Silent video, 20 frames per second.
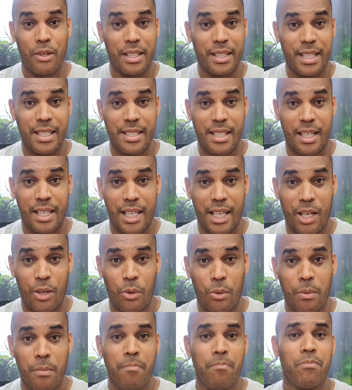
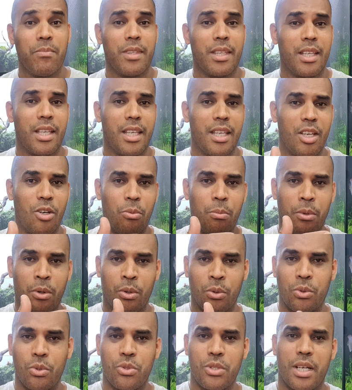artesanal. Eu
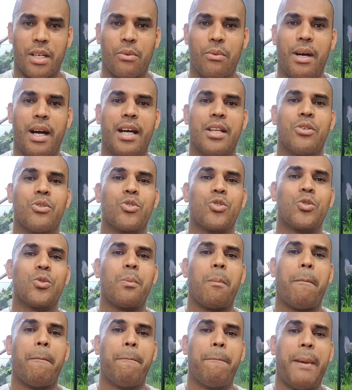monto os aquários
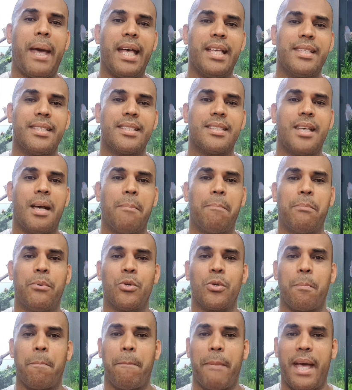peça
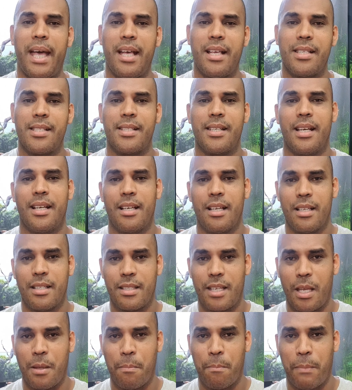por peça,
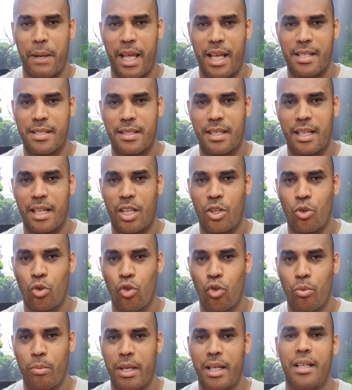sem pressa
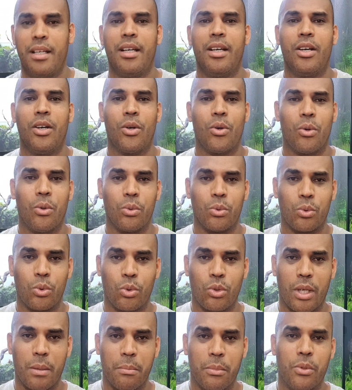nenhuma, com
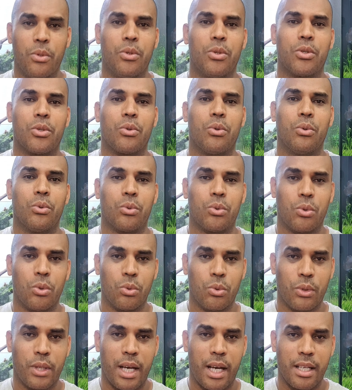todo amor, com
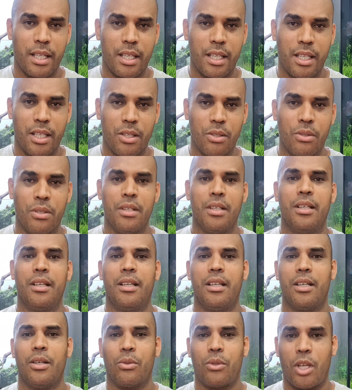todo carinho.
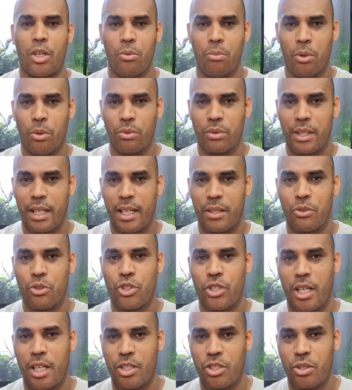Eu tenho montado,
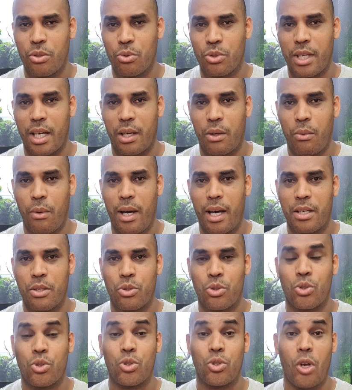gente, os aquários
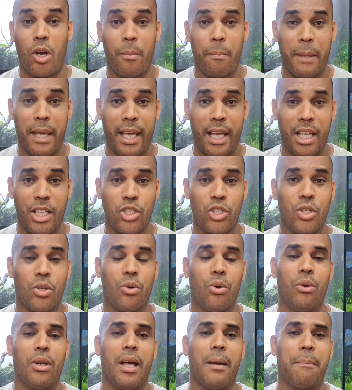somente
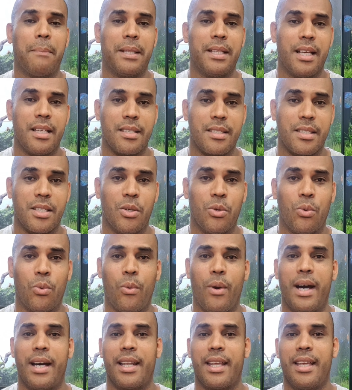com lapidação
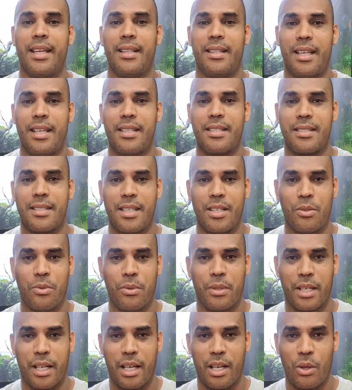45
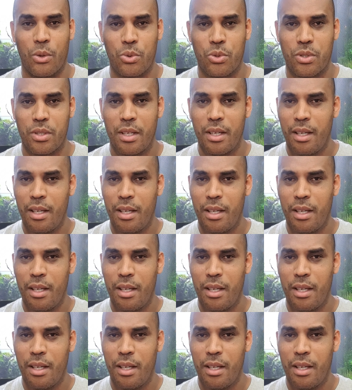graus.